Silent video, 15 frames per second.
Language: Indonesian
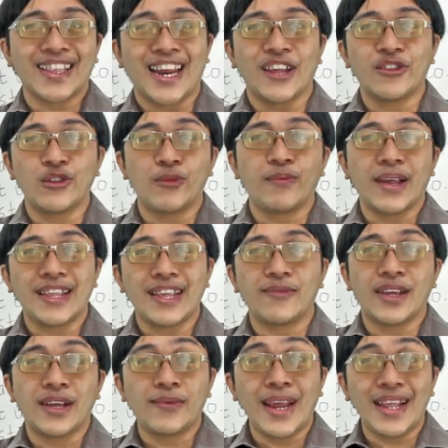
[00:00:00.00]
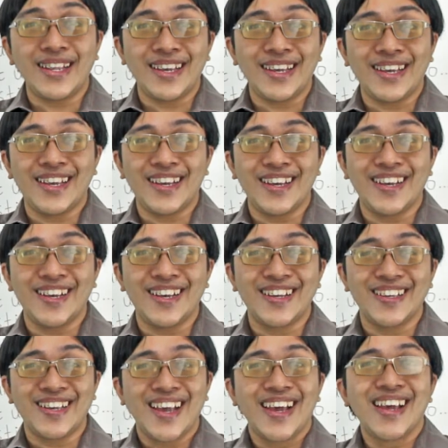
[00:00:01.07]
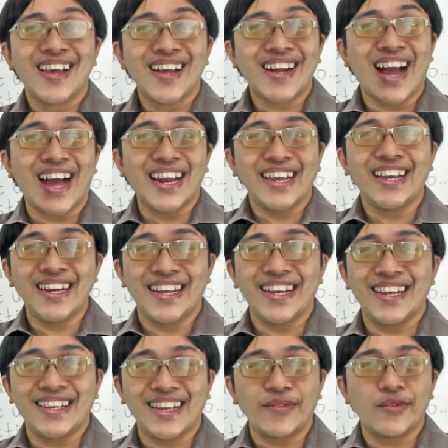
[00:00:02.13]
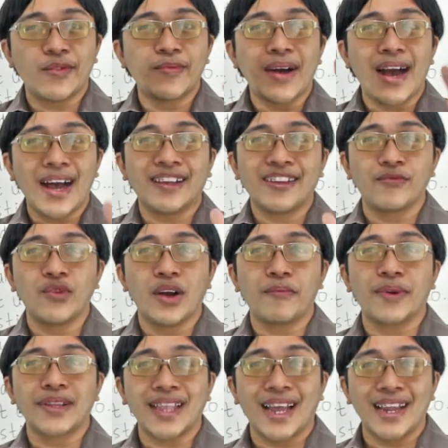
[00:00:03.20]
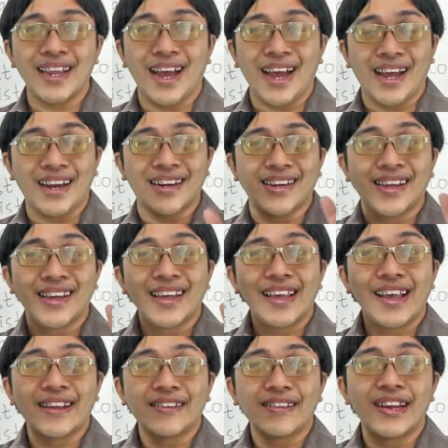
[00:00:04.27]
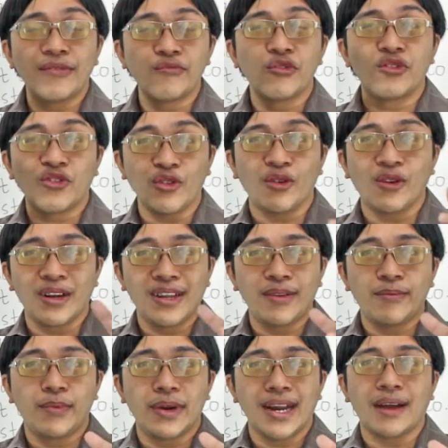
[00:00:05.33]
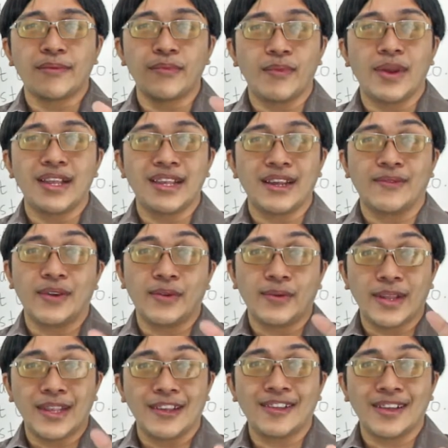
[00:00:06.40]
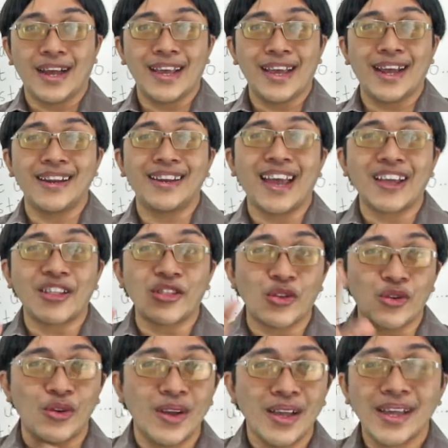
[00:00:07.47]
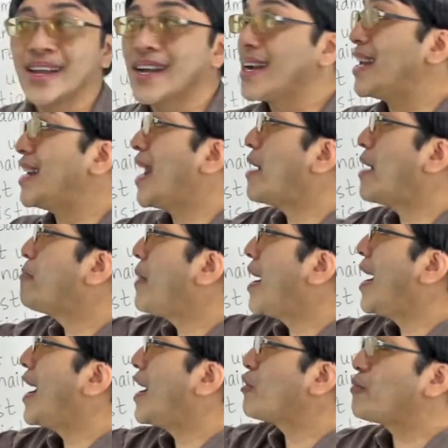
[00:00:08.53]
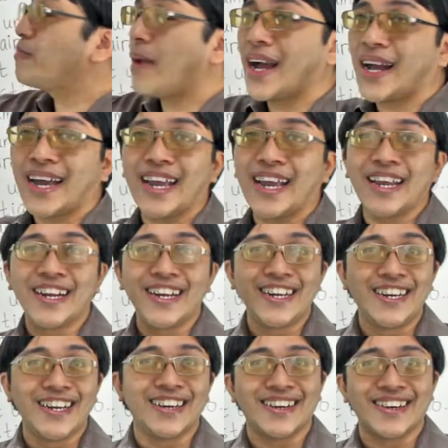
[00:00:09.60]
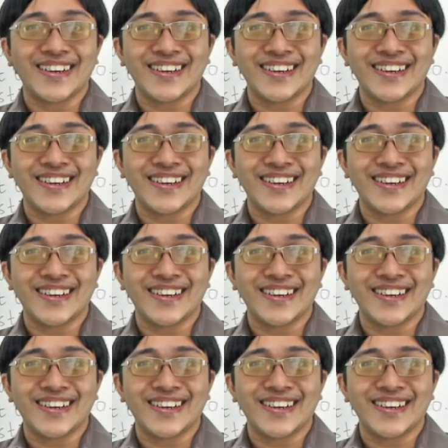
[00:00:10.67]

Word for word: kita lanjut belajar bahasa Prancis. Kali ini saya mau bahas sebuah pertanyaan yang sering muncul di benak pembelajar bahasa Prancis kalian yaitu kenapa harus pakai de?